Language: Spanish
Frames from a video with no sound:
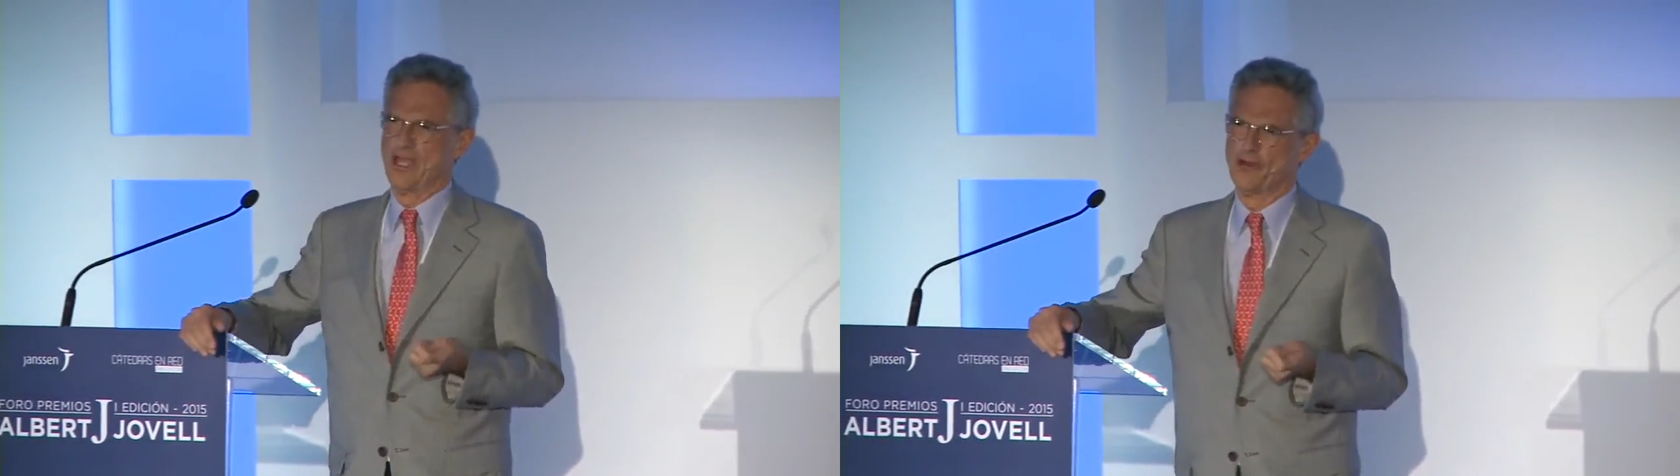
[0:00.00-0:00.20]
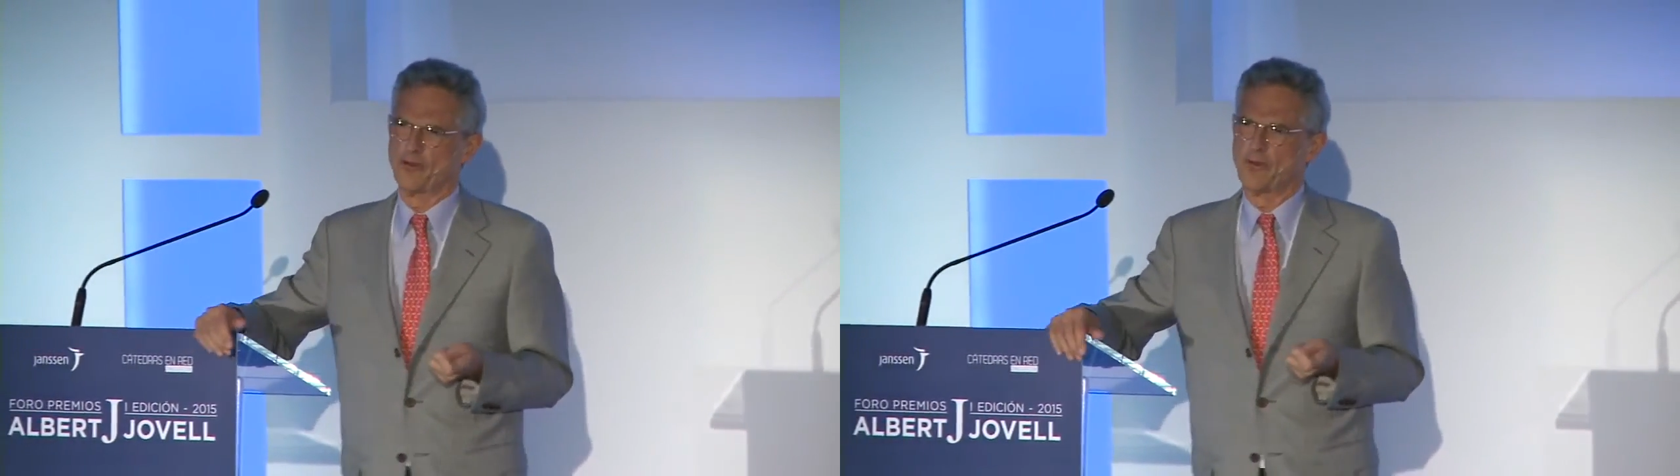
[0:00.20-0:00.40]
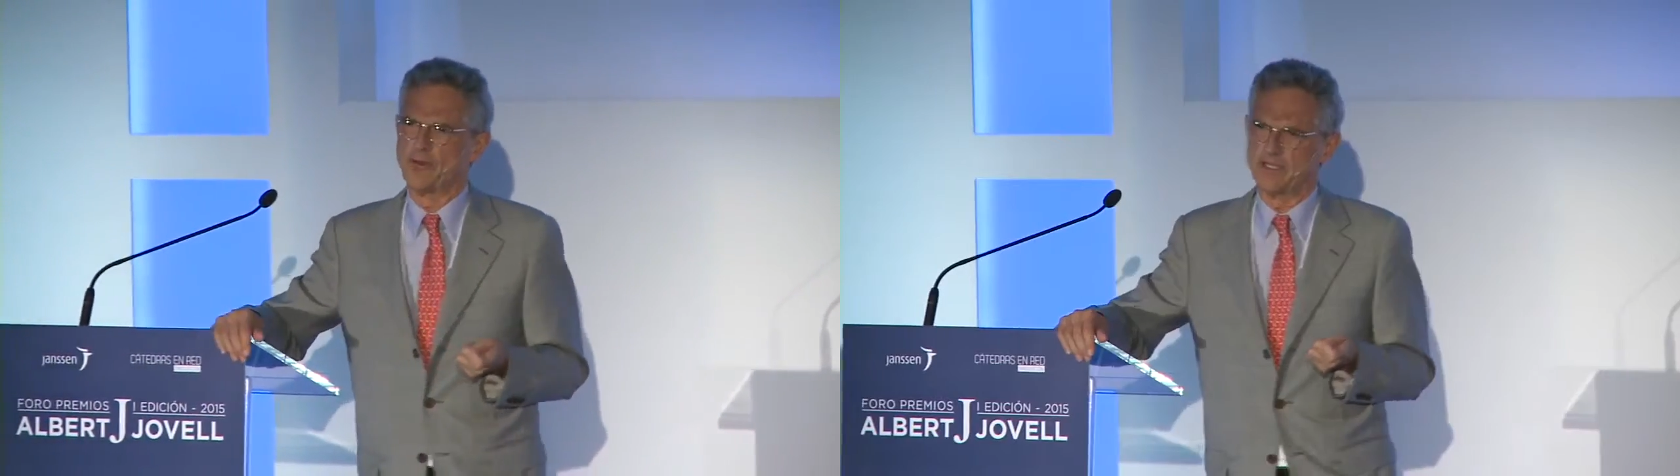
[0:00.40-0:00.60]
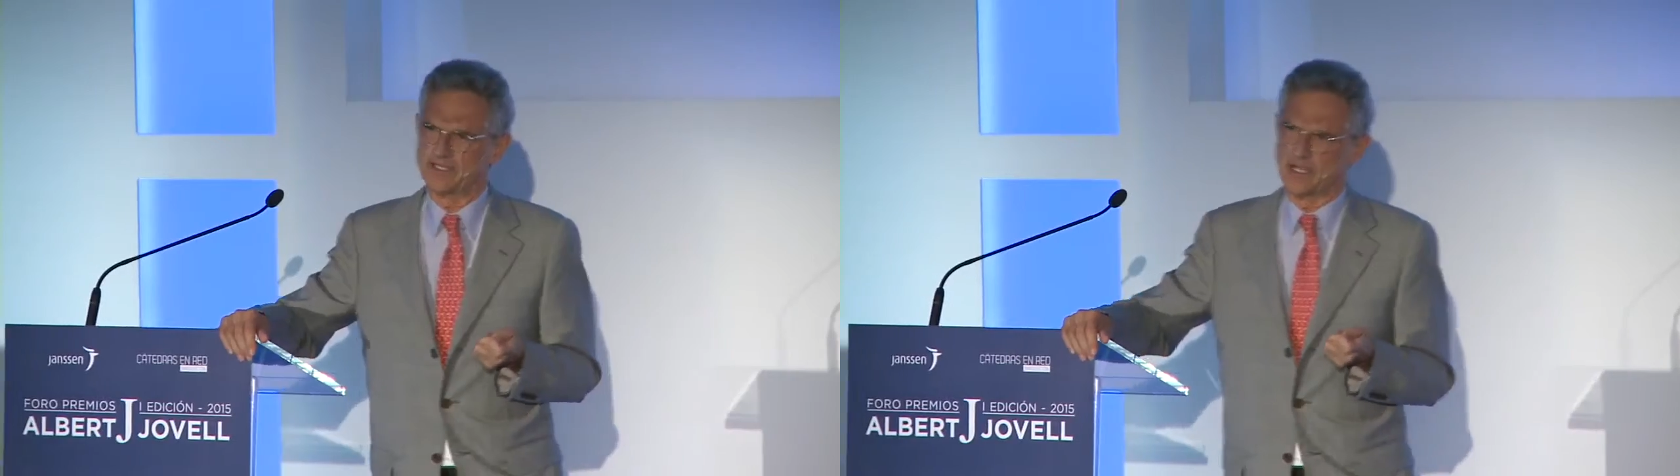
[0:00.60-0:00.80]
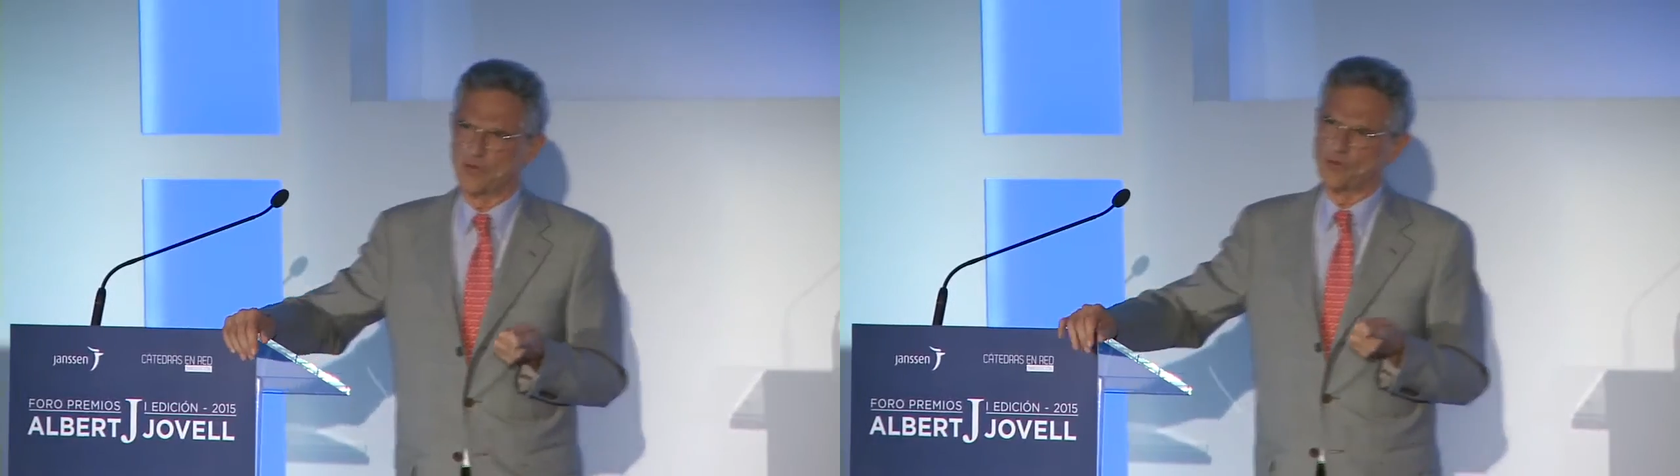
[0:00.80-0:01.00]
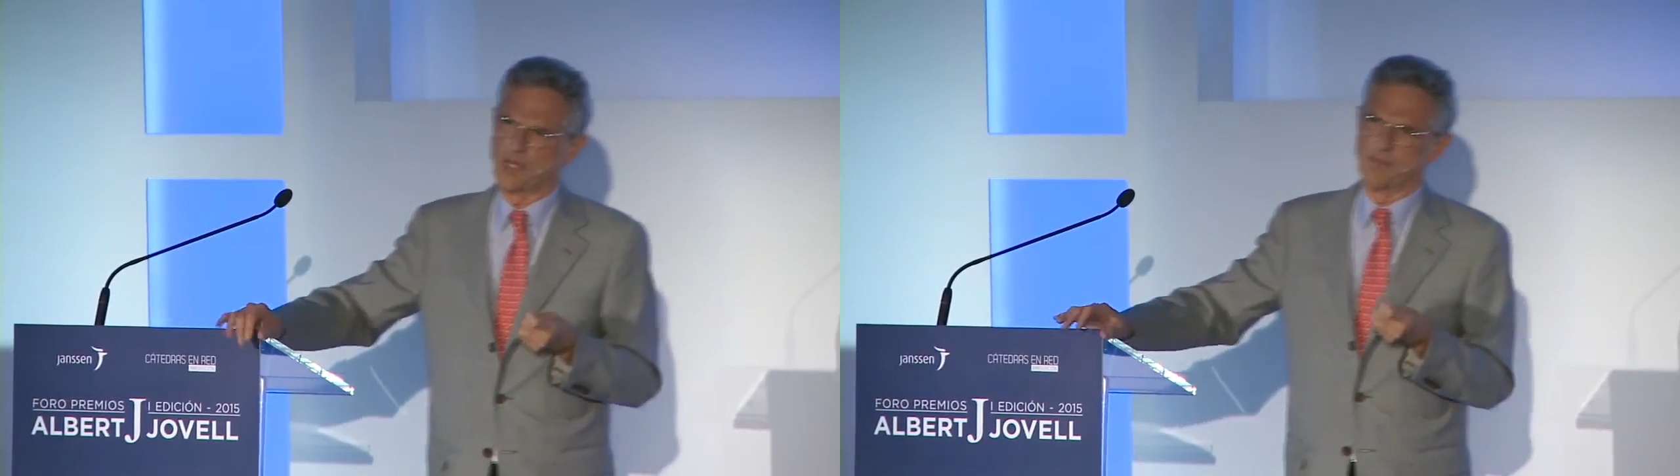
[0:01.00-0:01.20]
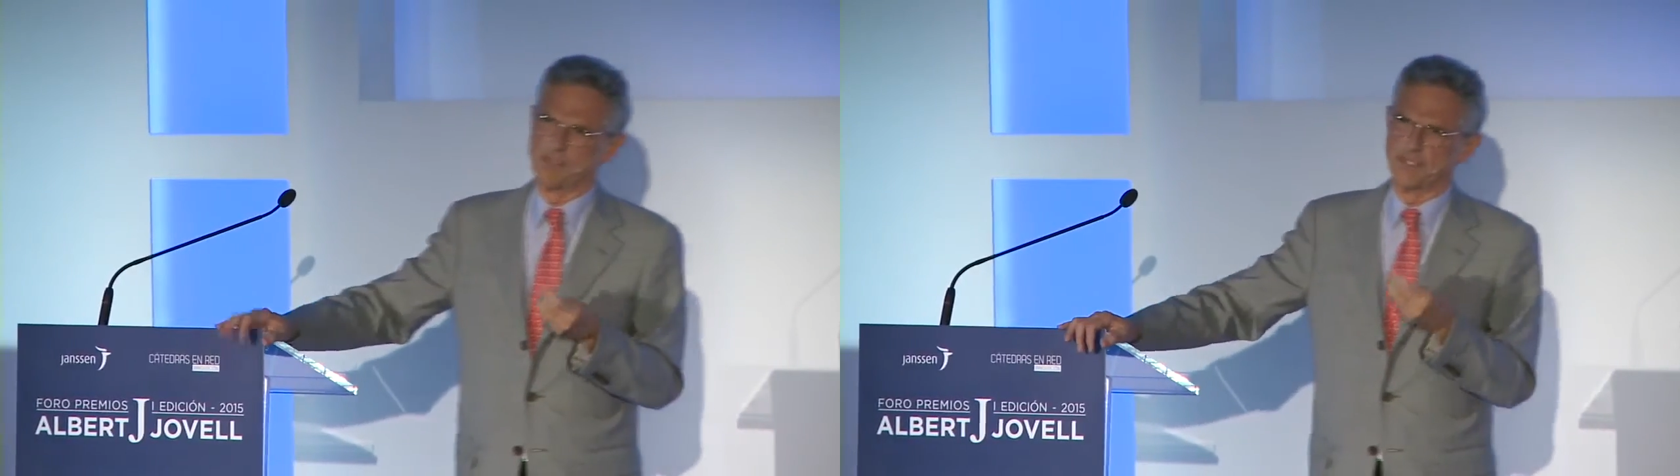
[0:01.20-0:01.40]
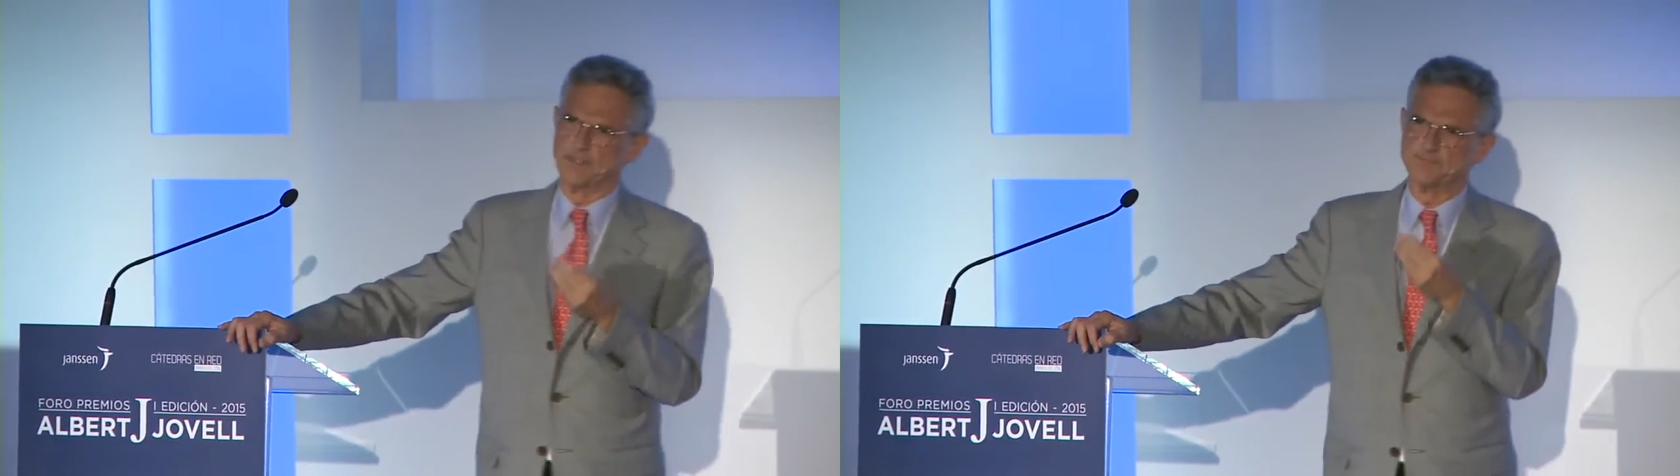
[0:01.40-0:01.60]
enormemente
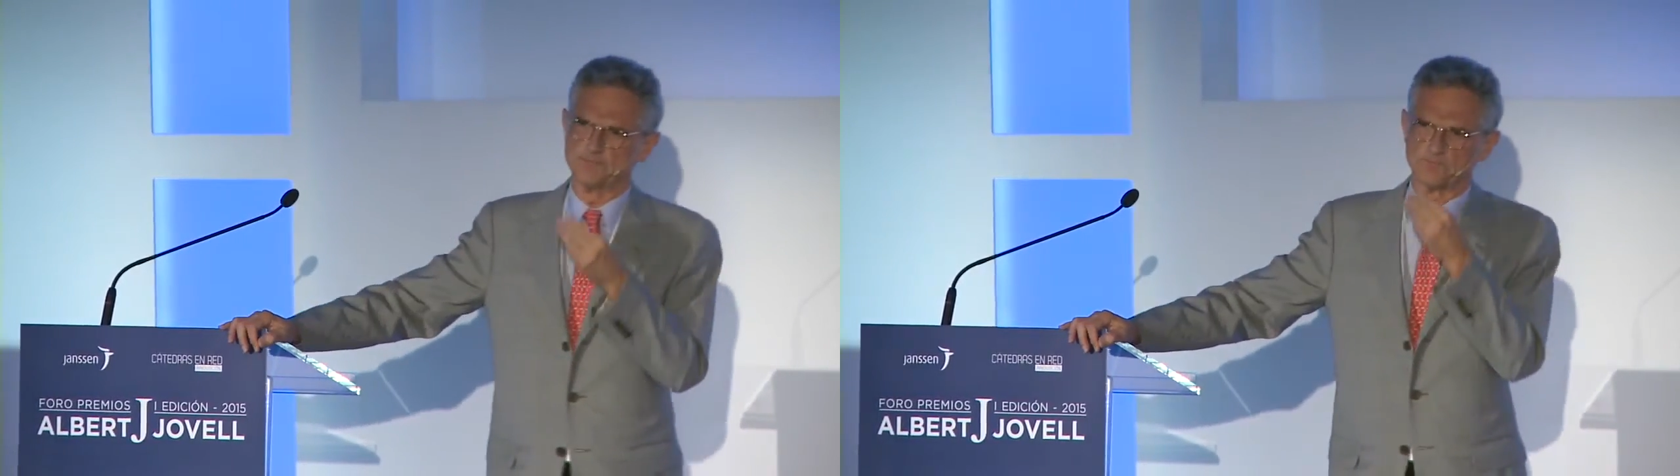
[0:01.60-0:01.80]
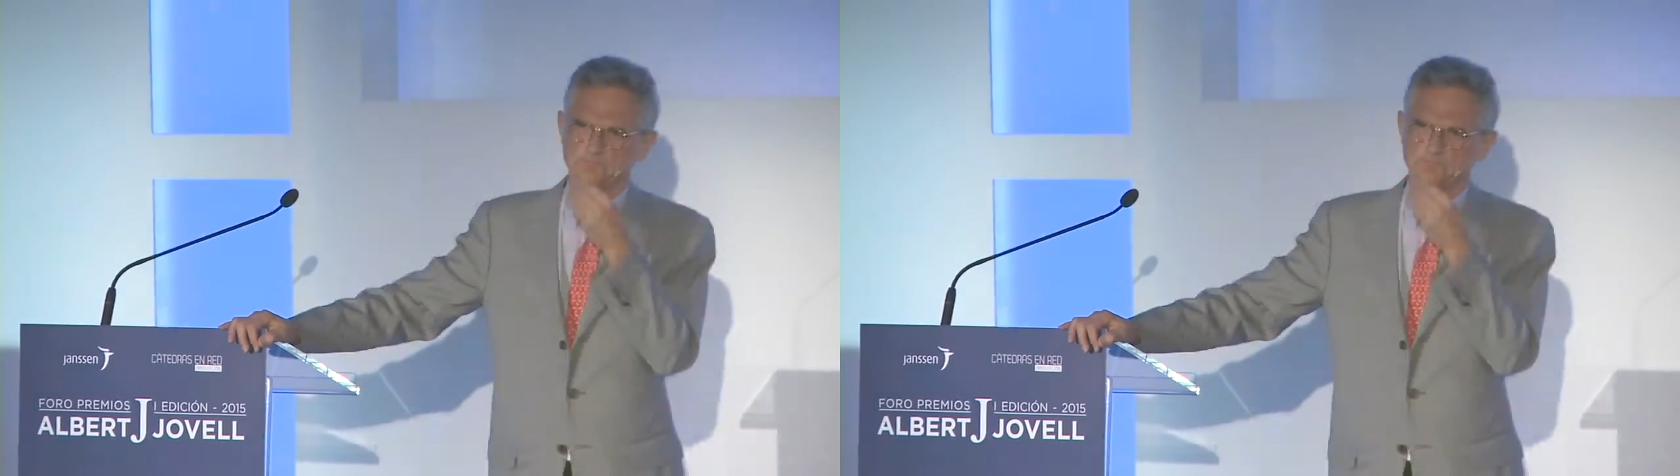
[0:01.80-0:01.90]
saludable, ¿no?